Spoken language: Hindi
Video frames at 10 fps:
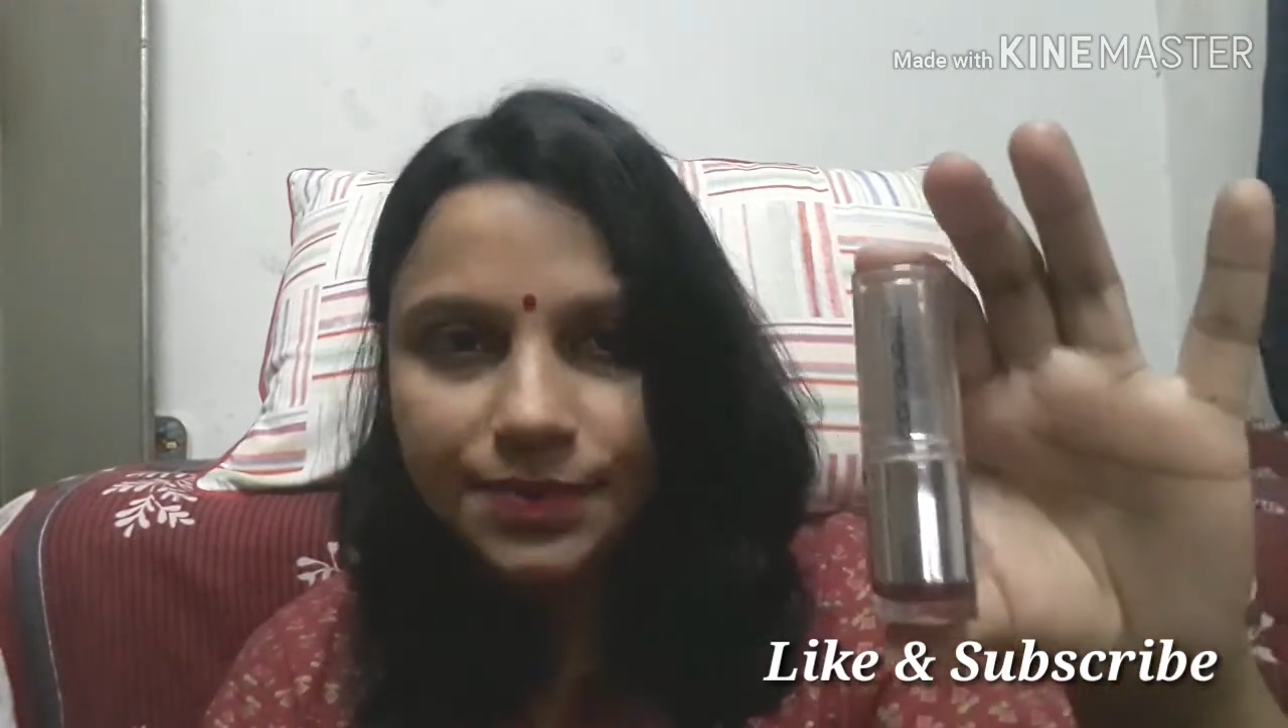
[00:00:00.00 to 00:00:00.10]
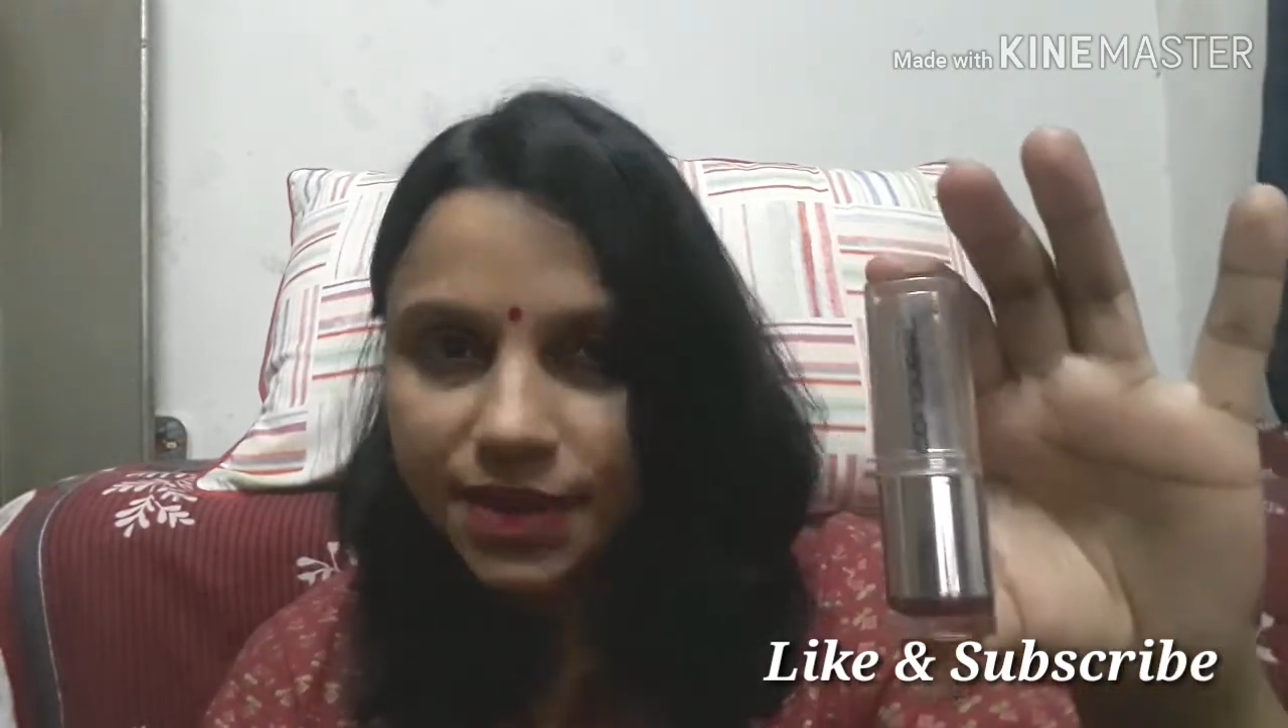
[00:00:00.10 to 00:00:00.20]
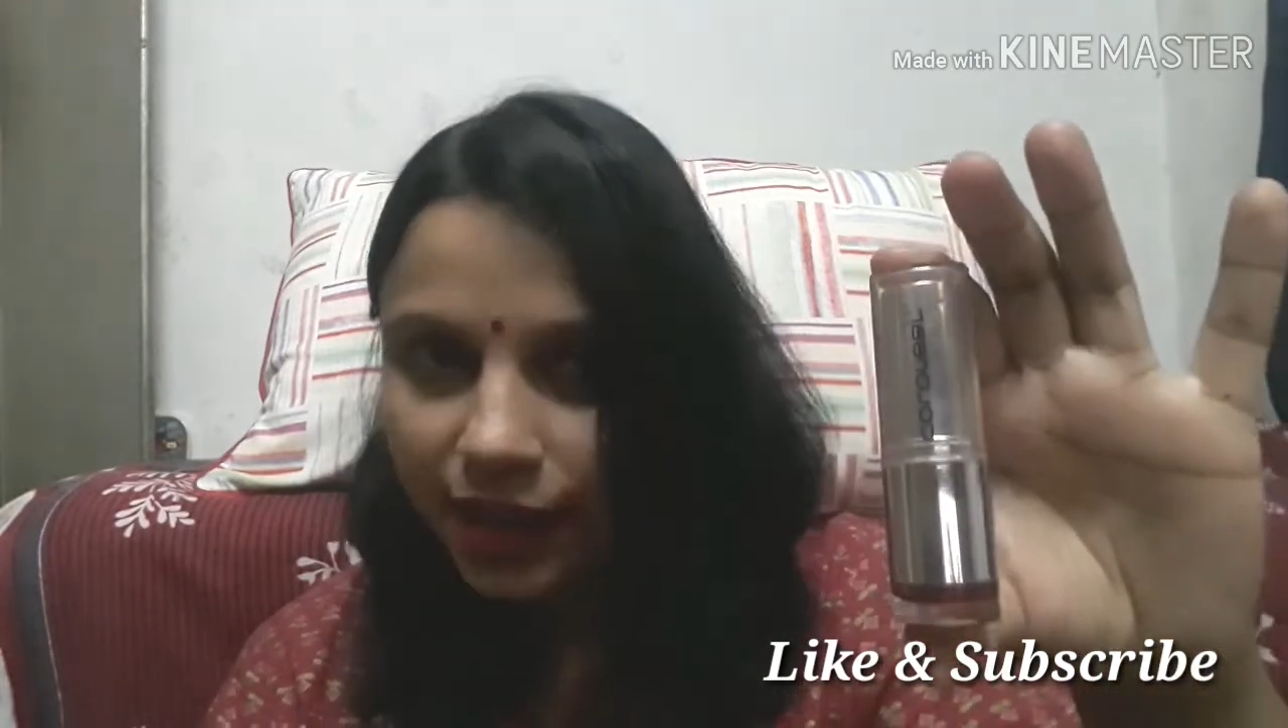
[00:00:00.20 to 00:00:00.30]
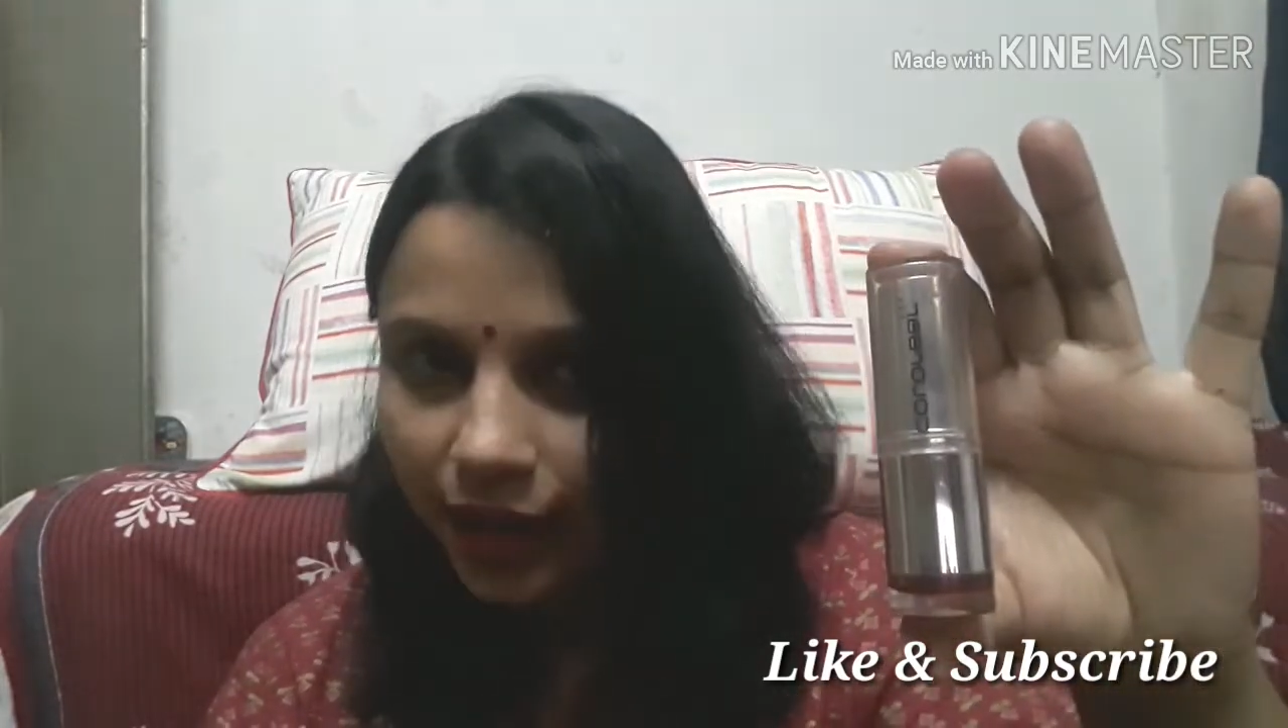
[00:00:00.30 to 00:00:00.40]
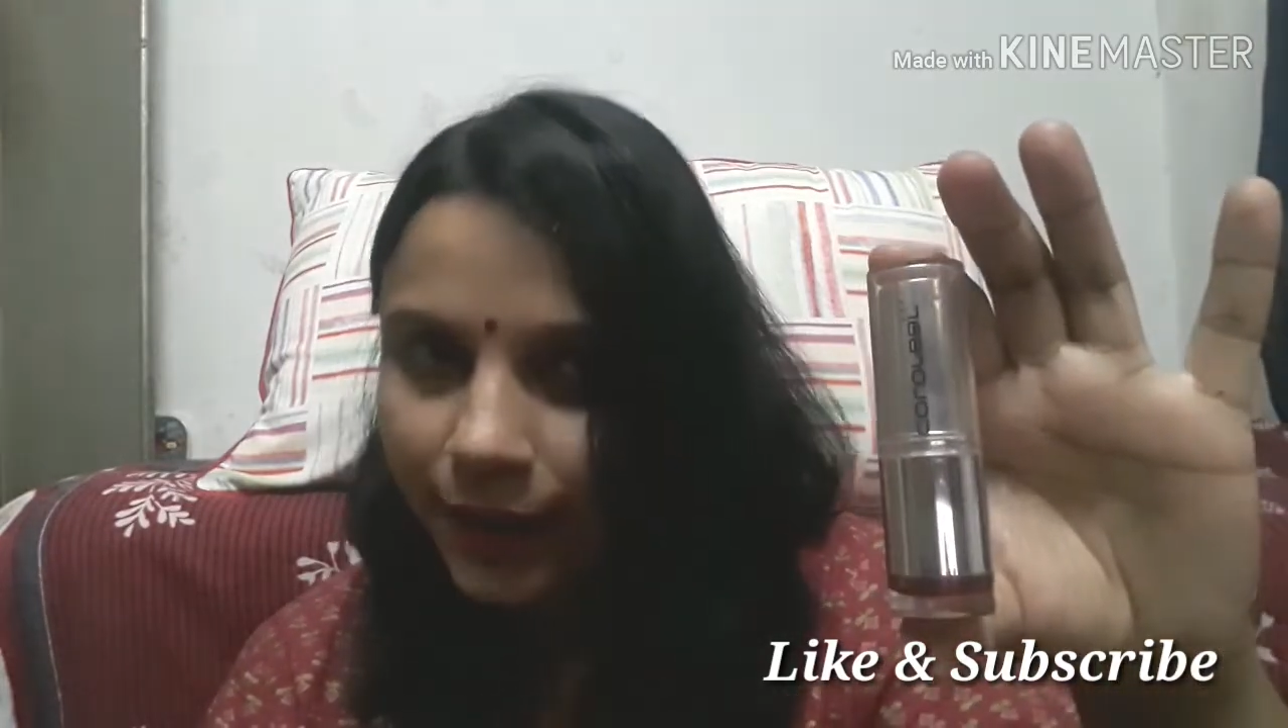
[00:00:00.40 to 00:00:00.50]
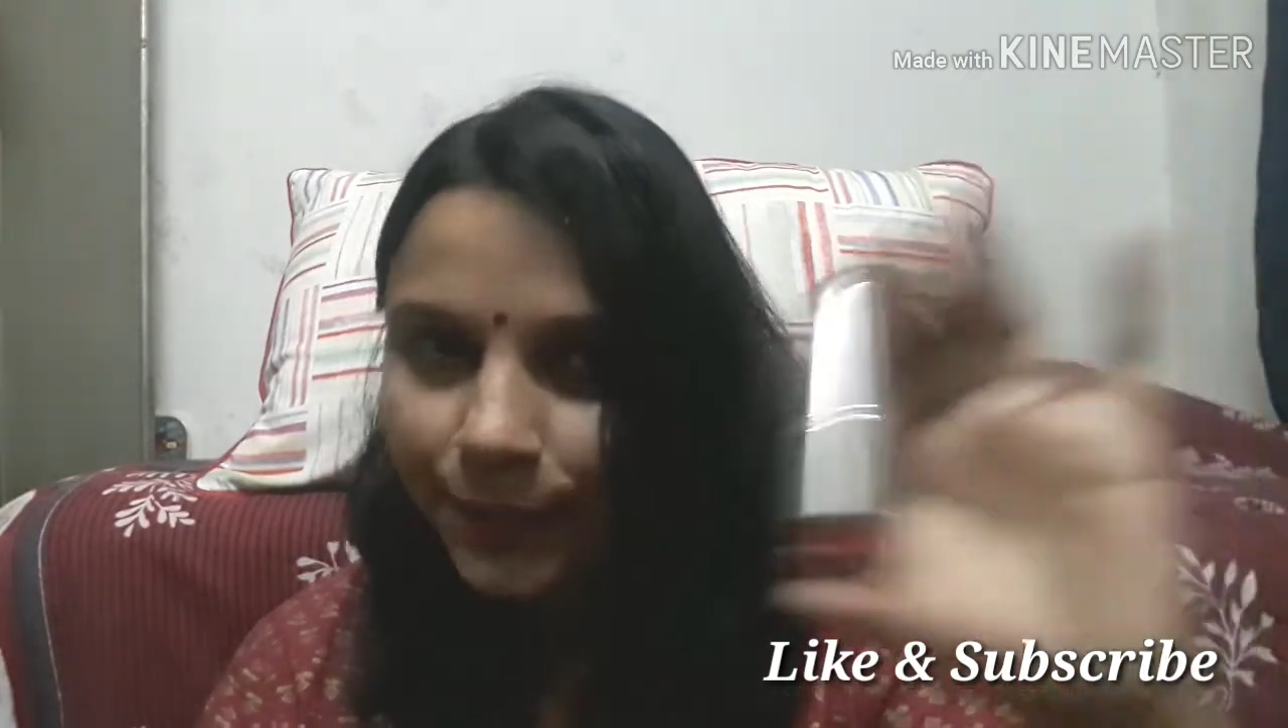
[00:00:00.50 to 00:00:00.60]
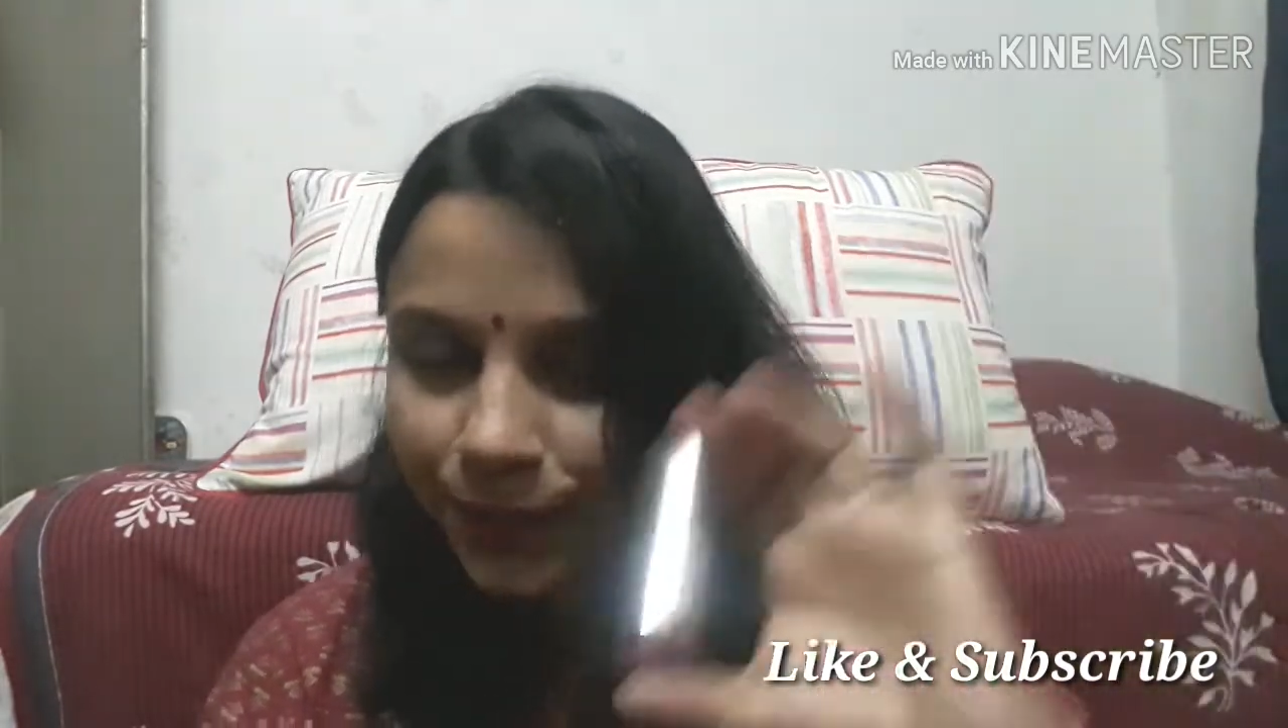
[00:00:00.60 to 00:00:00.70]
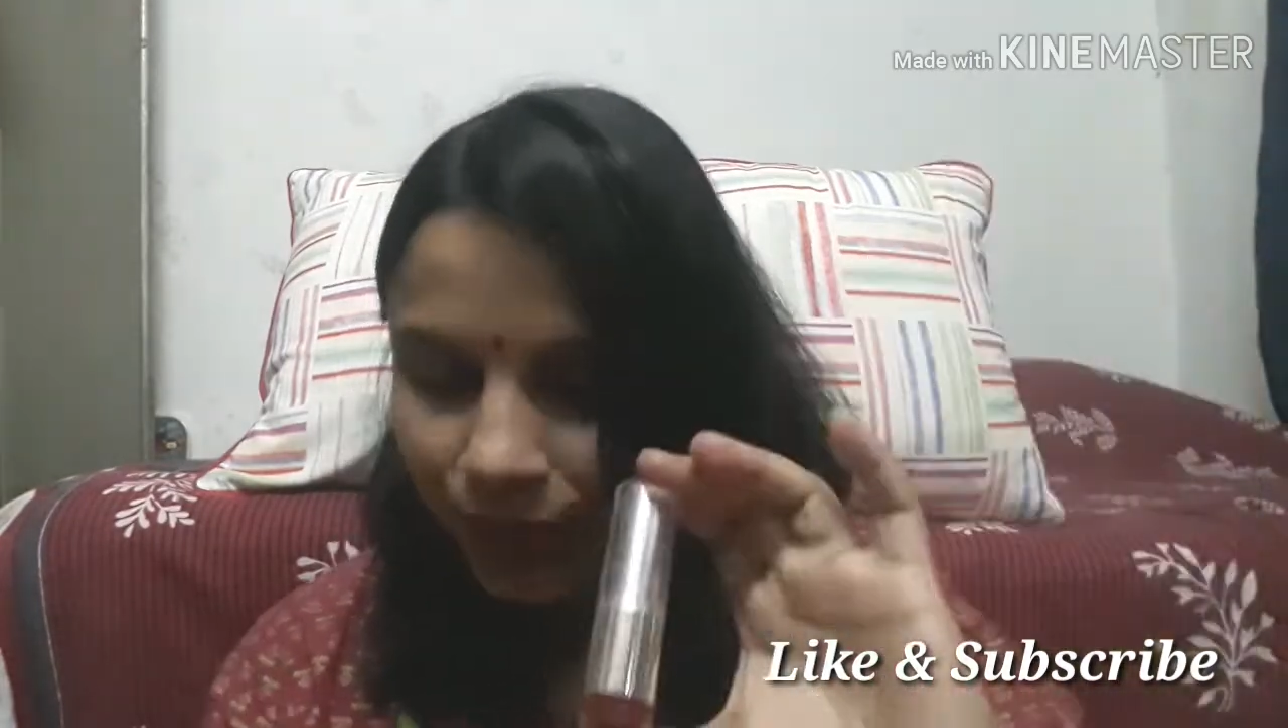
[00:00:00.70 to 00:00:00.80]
लिपस्टिक